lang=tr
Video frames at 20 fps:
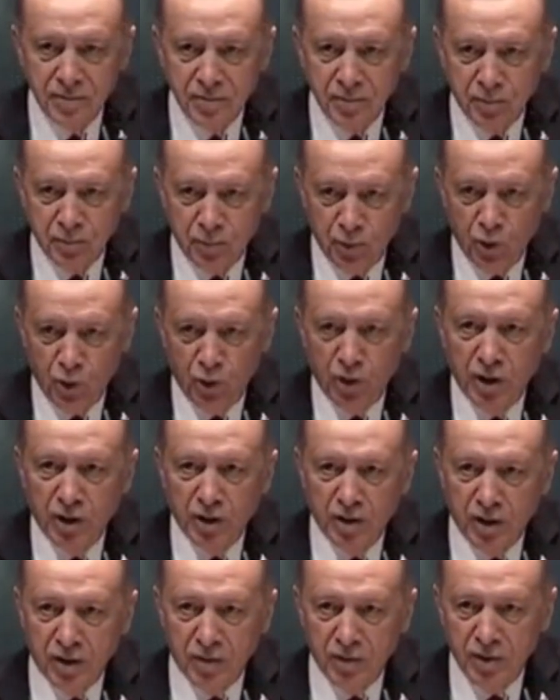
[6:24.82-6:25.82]
Bir
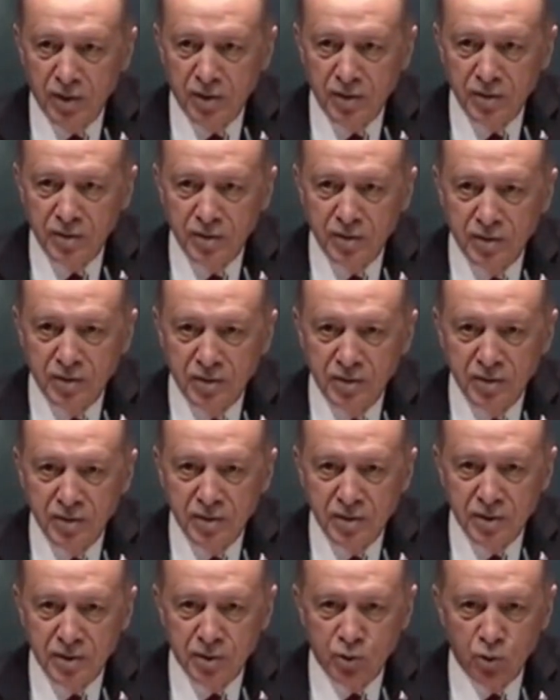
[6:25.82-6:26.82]
olanlar var.
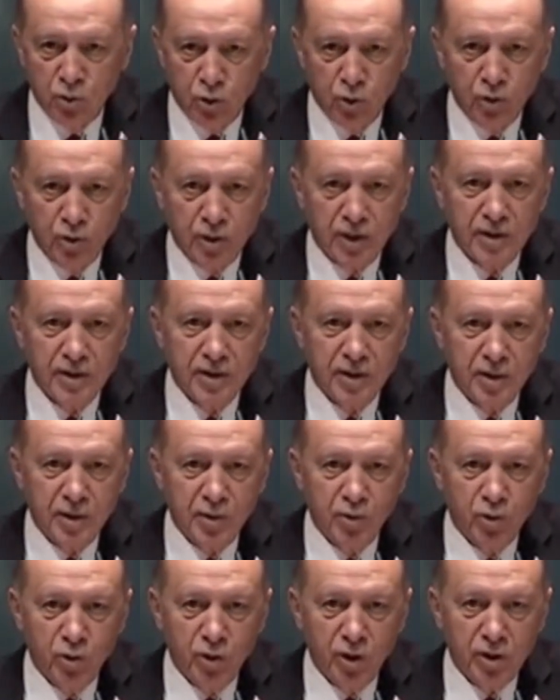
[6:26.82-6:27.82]
Şimdi onlara da ne
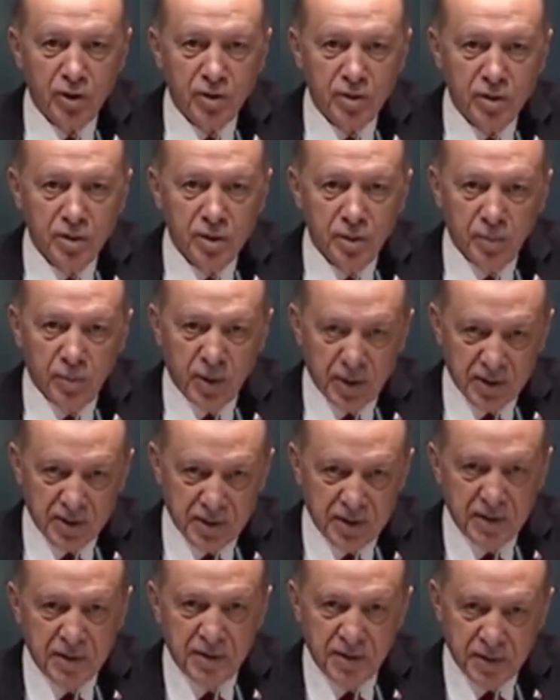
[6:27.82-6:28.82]
diyorlar? Bak
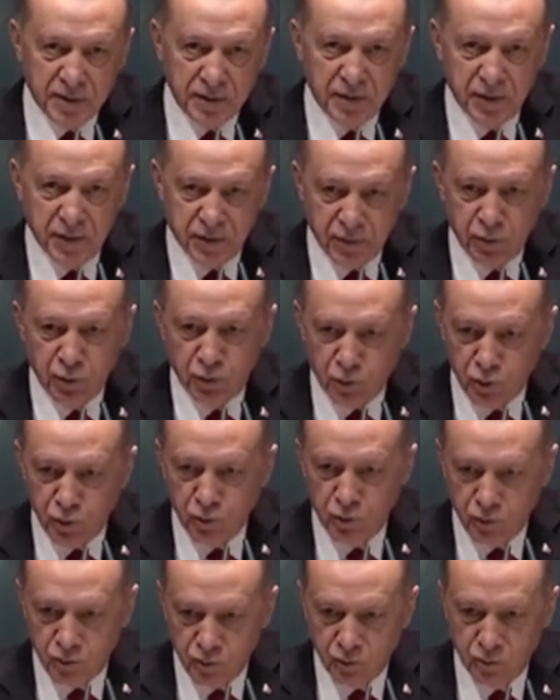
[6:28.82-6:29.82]
senin sıfır virgül
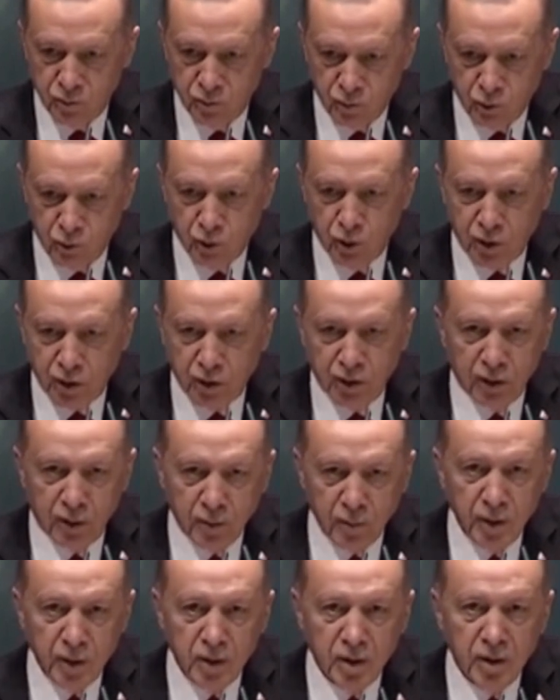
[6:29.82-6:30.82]
şu kadar
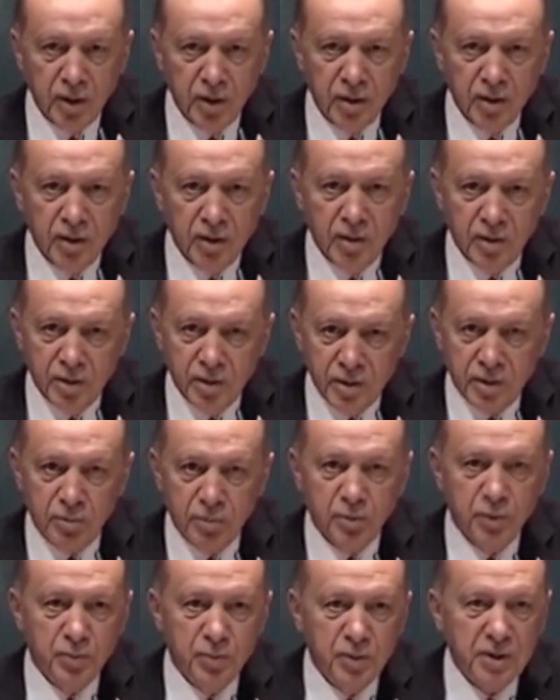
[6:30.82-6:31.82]
ama
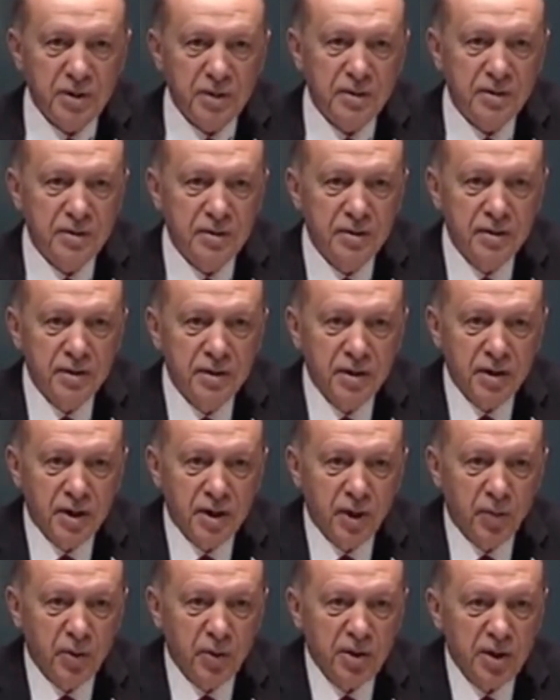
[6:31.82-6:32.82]
şimdi biz
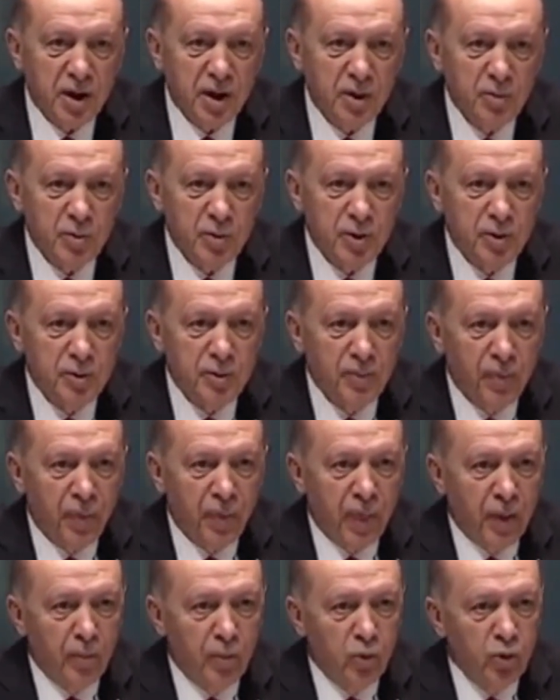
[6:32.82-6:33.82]
yapacağımız
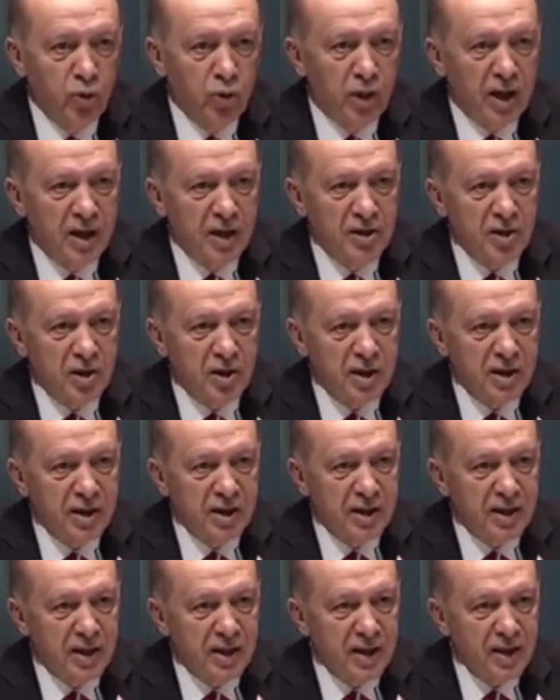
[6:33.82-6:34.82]
bu
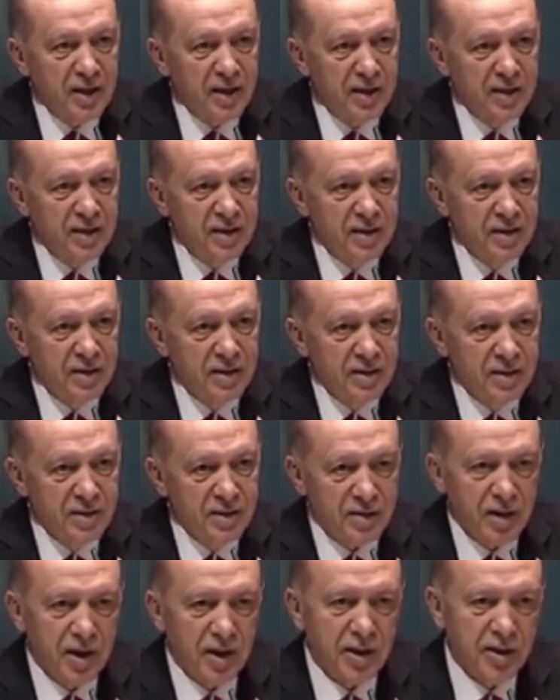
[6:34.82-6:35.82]
değişiklikle
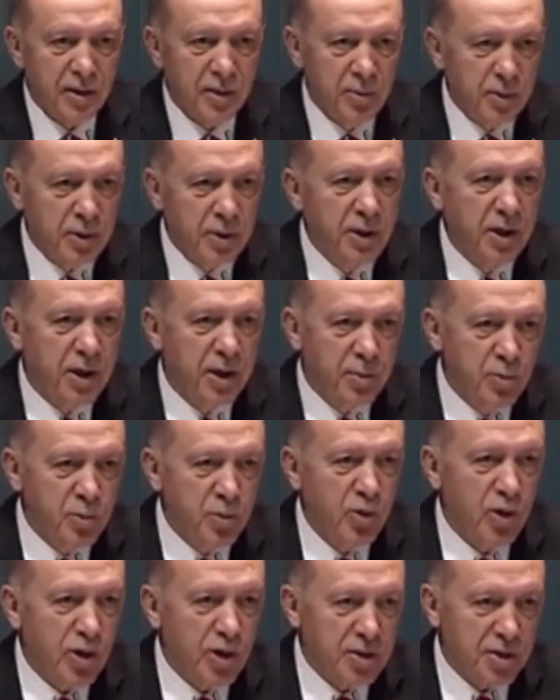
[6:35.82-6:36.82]
sana da bir kıyamız
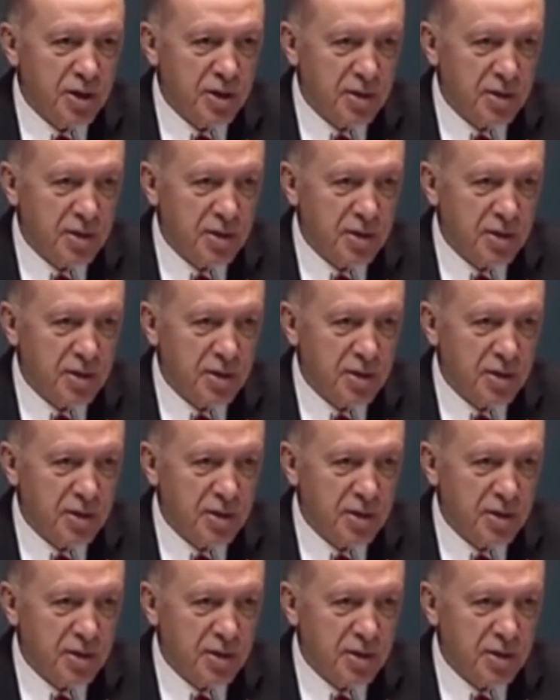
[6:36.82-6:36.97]
olacak.